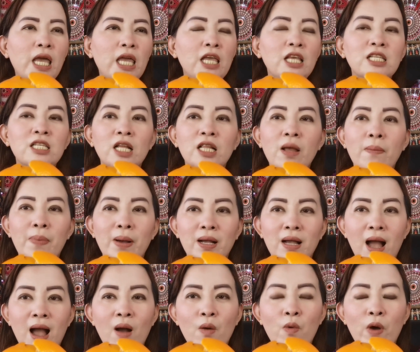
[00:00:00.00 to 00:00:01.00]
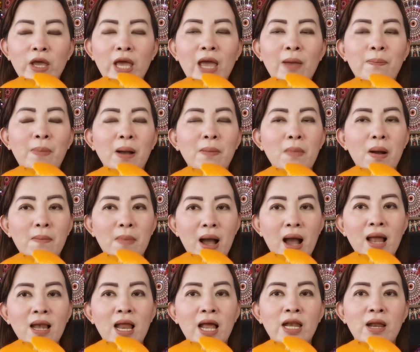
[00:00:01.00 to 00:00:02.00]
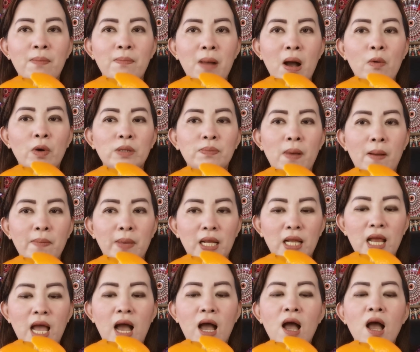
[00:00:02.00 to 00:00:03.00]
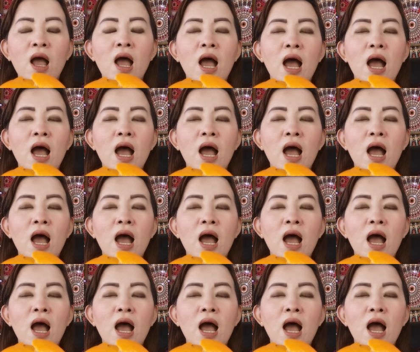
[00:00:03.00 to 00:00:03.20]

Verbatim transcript: instant na pag-aaway ay pagmamahalan ng bawat pamilya.